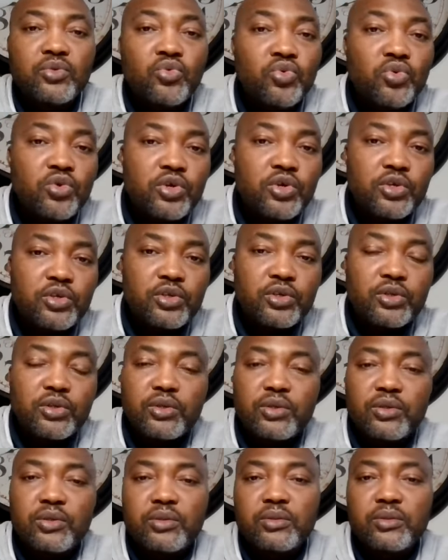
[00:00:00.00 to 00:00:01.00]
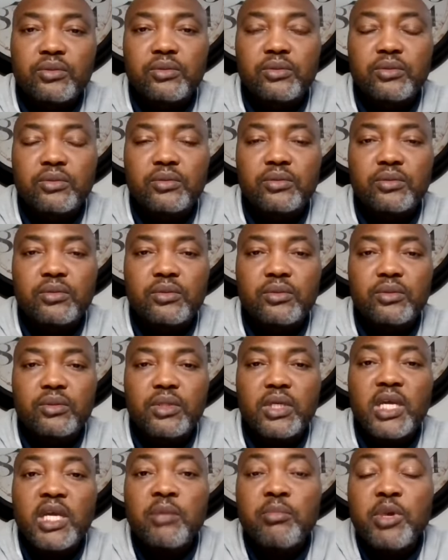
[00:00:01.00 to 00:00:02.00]
Google,
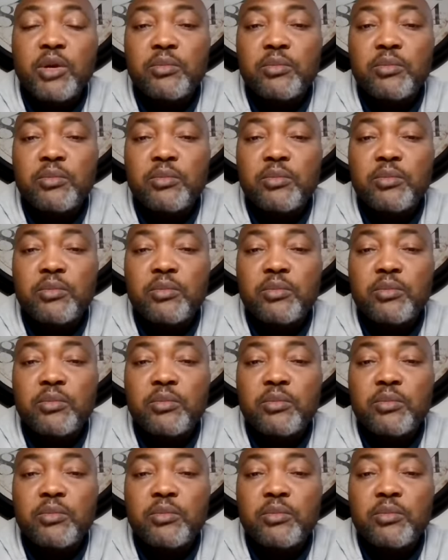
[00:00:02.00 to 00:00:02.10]
et